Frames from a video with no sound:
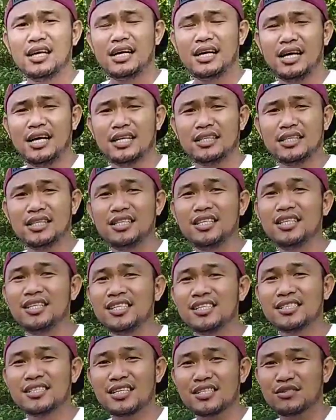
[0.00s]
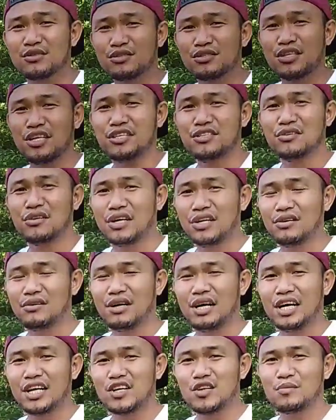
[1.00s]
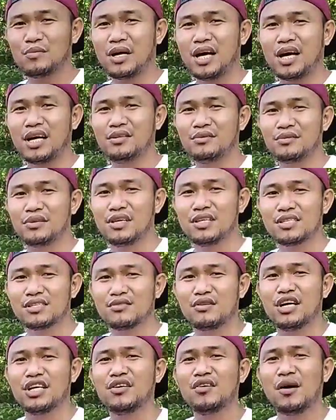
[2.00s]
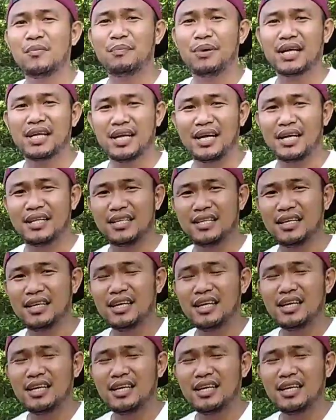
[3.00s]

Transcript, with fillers: at i-discuss ko sa inyo ngayong araw mga kanukis kung ano ang paraan